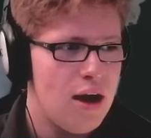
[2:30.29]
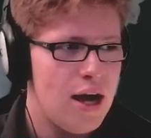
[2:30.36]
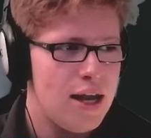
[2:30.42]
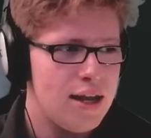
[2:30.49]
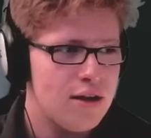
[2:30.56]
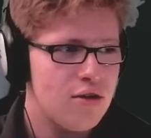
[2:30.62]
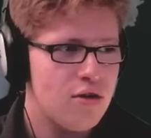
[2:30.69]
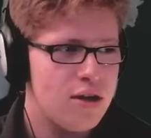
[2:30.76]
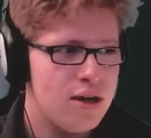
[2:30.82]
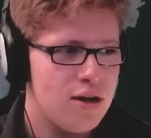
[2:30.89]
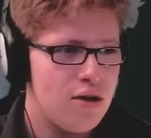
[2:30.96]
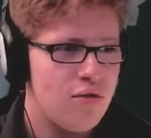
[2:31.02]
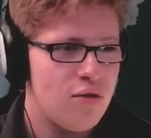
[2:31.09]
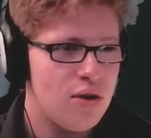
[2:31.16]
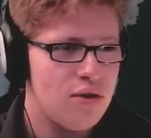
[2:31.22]
Ah, d'accord. Et
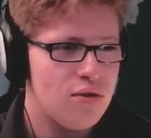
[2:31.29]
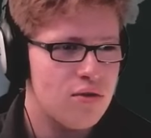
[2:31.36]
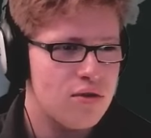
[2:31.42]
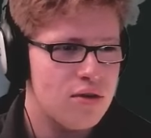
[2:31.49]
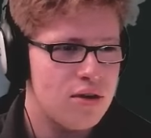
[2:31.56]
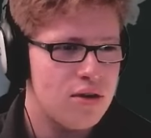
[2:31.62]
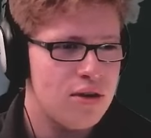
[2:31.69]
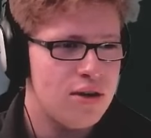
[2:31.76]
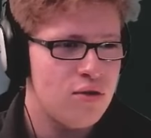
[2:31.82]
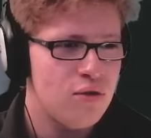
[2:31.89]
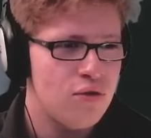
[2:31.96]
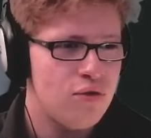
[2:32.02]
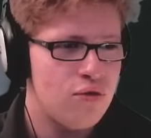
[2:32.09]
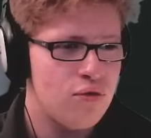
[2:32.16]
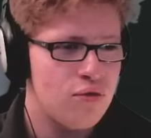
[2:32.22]
là, on voit donc euh, les
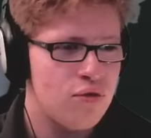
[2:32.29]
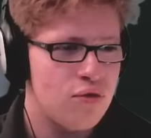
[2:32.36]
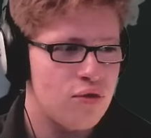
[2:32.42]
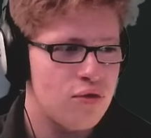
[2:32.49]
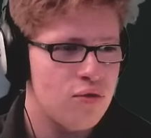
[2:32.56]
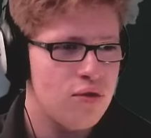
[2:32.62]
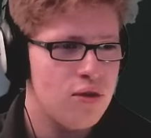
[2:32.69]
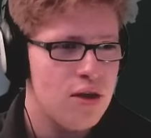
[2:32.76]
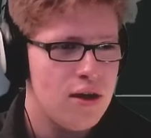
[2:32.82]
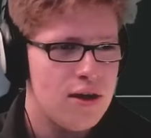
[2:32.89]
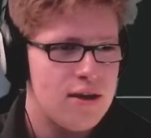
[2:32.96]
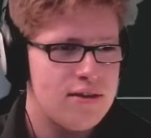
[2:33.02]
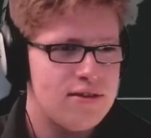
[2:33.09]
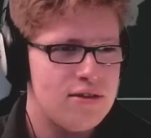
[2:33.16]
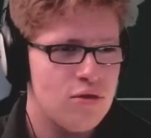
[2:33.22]
deux focus.
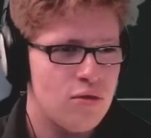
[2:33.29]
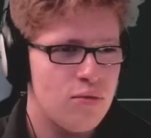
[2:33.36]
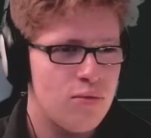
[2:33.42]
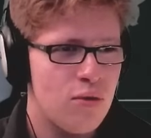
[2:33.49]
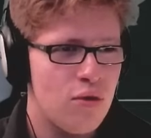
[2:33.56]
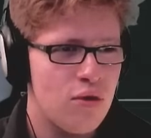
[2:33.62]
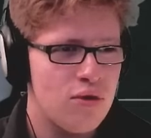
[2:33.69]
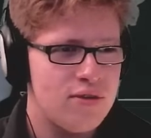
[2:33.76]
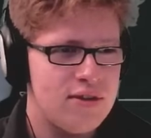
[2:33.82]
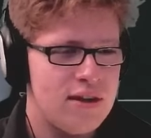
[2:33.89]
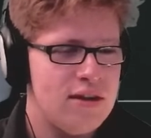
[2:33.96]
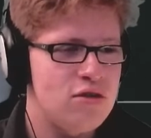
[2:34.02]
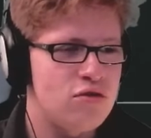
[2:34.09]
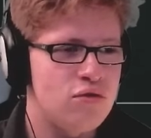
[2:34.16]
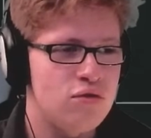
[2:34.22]
Et si on prend
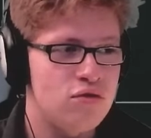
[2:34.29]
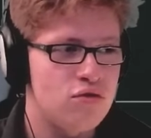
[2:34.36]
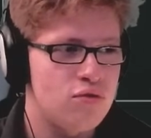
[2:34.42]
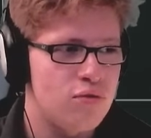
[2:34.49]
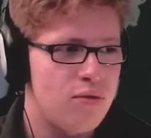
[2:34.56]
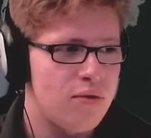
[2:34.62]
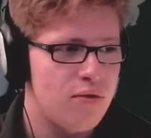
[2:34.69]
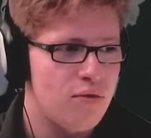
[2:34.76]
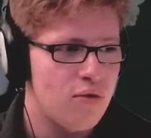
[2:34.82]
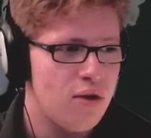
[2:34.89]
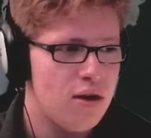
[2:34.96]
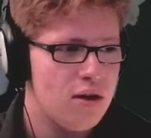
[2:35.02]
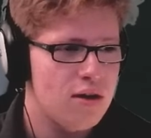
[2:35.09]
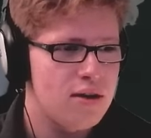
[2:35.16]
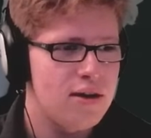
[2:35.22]
cyanide, je vais
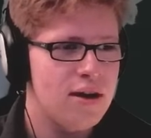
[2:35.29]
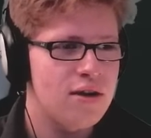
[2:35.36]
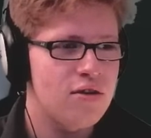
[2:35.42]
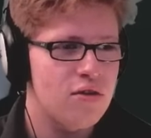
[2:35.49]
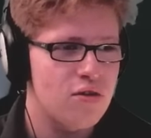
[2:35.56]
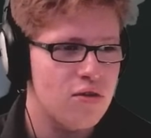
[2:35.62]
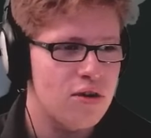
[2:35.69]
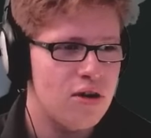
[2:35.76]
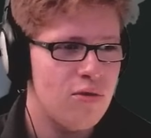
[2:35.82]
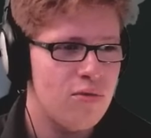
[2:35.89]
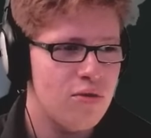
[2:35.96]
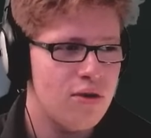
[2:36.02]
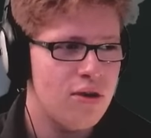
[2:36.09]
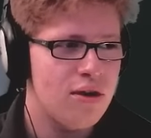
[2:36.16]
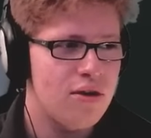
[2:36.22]
voir. D'accord. Donc là,
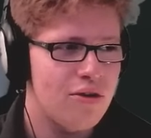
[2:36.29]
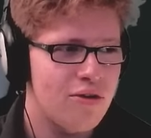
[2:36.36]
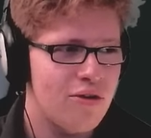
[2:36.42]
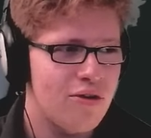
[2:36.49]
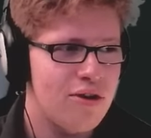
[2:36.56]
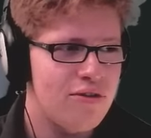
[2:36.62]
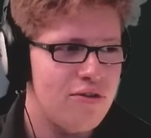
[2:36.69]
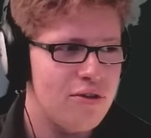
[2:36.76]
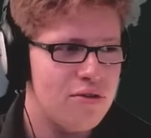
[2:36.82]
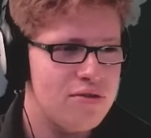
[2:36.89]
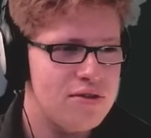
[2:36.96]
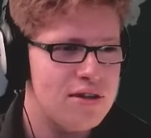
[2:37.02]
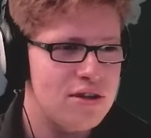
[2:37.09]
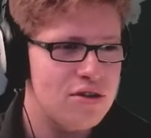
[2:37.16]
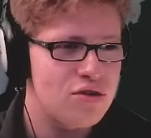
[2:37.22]
on a en euh, effet
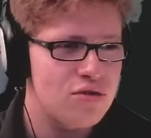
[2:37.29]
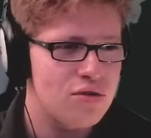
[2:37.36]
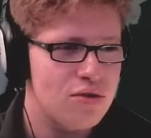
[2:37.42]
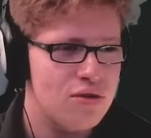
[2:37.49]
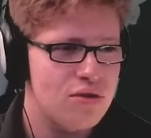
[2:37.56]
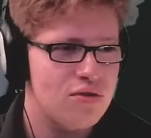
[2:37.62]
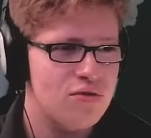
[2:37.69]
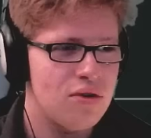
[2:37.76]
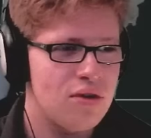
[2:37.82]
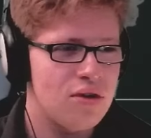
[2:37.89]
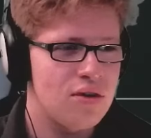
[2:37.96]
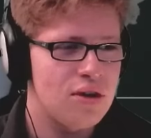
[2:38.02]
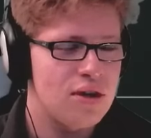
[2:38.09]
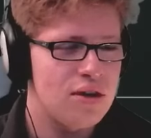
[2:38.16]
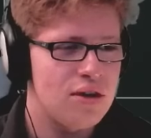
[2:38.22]
aussi les,
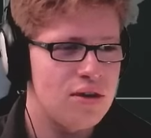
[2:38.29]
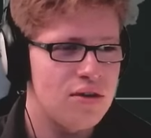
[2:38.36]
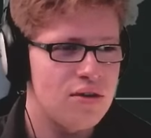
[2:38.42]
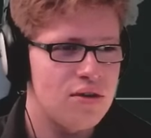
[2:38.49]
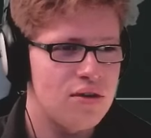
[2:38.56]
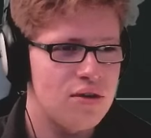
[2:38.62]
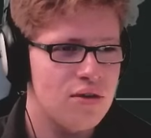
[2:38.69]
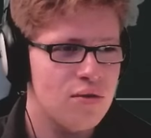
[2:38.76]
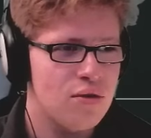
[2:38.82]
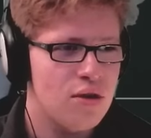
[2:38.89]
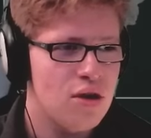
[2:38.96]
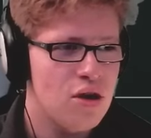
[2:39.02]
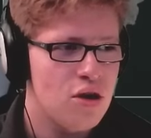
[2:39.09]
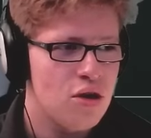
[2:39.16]
choix, les trucs.